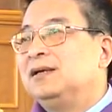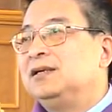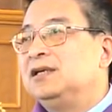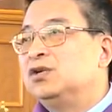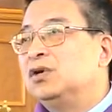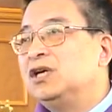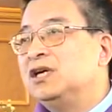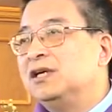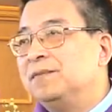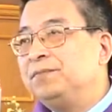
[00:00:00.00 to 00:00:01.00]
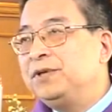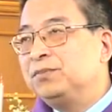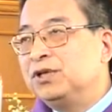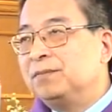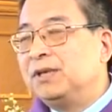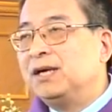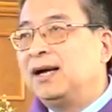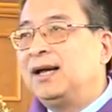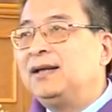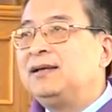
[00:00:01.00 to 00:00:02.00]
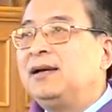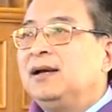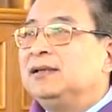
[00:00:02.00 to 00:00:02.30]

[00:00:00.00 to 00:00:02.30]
圣经说恶人必不得平安，